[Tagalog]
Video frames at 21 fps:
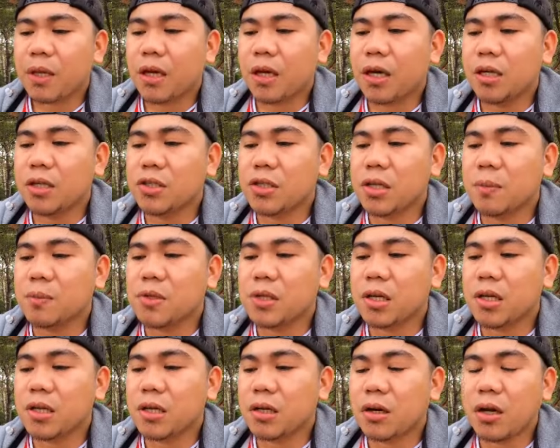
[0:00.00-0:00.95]
uh,
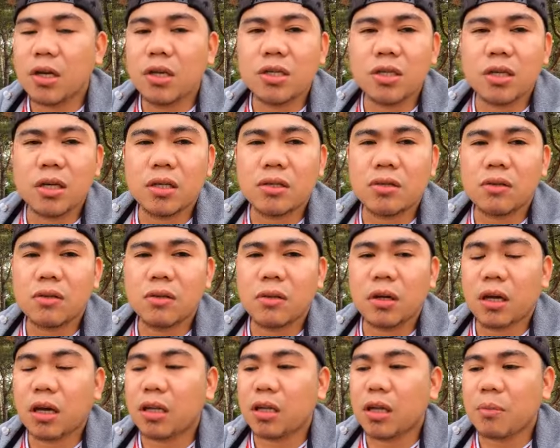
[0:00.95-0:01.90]
jobs in Croatia so
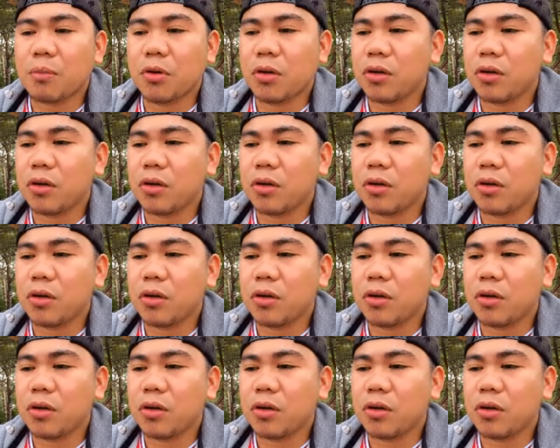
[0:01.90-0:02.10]
makikita